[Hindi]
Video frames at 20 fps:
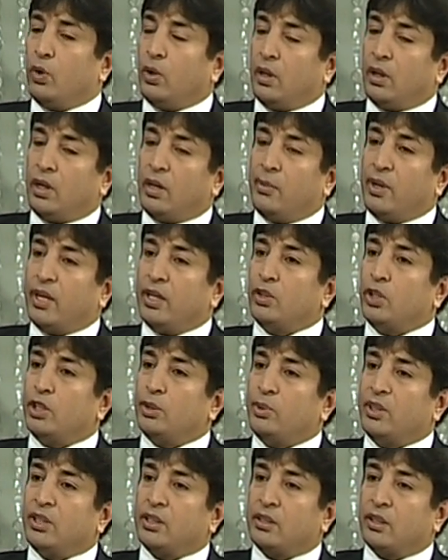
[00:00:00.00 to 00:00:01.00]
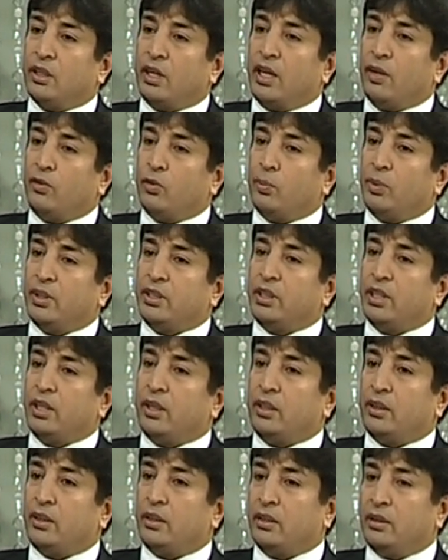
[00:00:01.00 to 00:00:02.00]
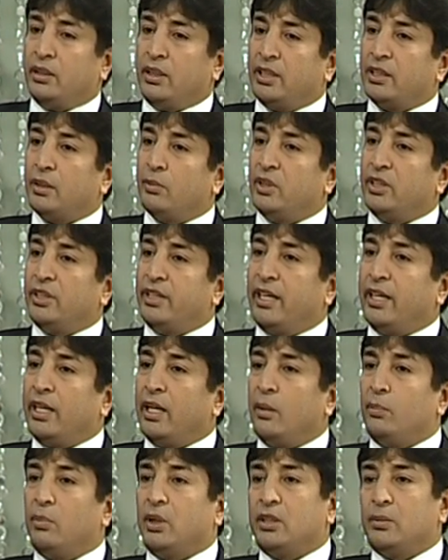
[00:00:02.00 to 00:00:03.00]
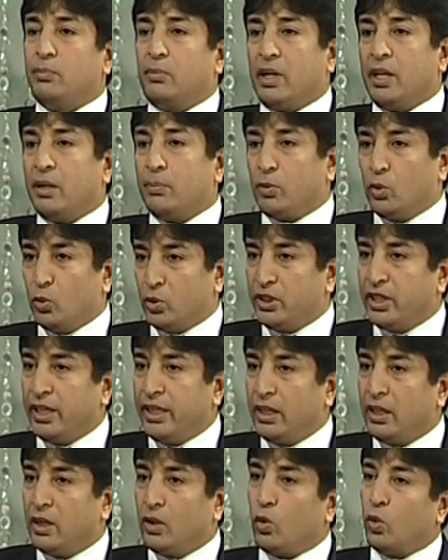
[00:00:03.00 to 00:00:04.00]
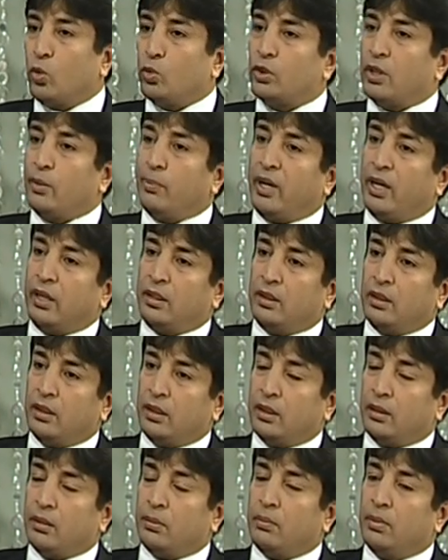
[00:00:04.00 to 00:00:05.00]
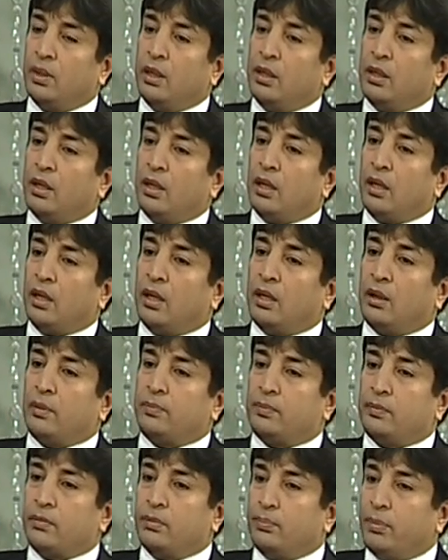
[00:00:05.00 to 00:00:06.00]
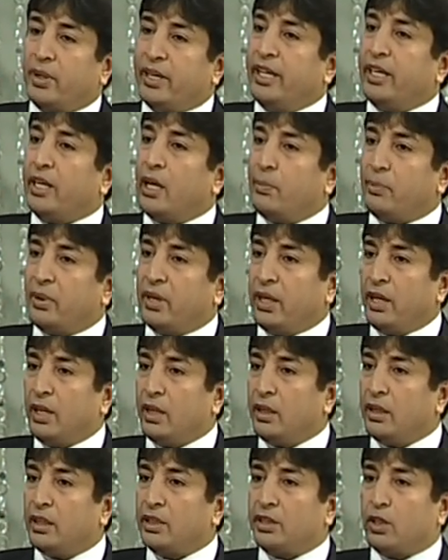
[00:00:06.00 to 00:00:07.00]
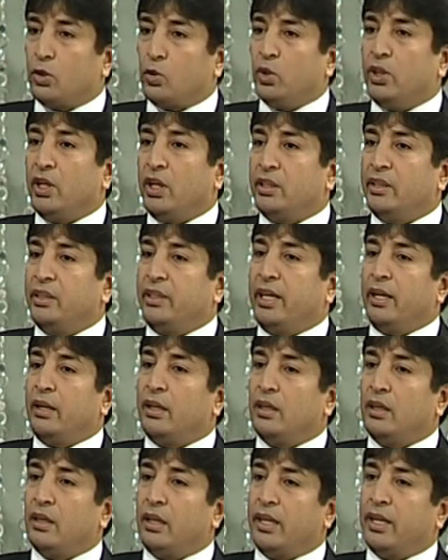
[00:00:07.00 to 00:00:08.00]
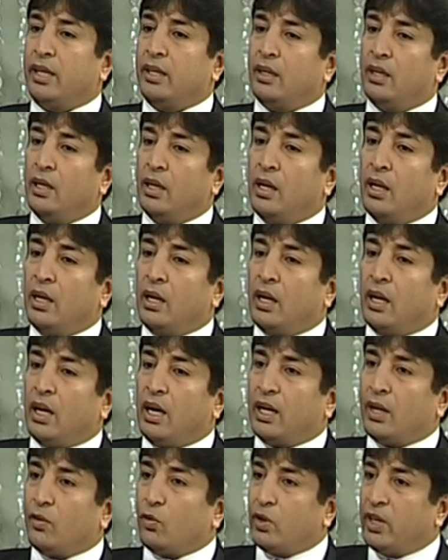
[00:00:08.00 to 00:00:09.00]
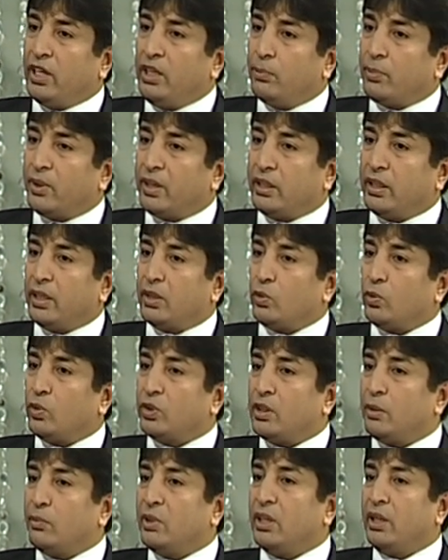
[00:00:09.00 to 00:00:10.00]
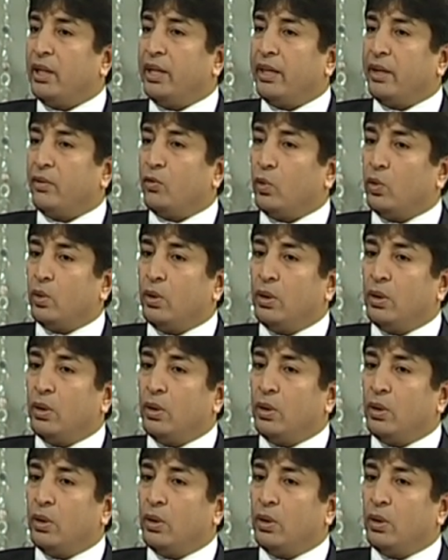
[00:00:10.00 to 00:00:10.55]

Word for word: हमारा जो एक्सपीरियंस रहा है वो बच्चे ये समझते हैं कि हम बस बाहर पहुँच जाएँ और उसके बाद पढ़ें ना पढ़ें इससे कोई हज नहीं है लेकिन अगर वो नहीं पढ़ते तो वो समझ लें कि वो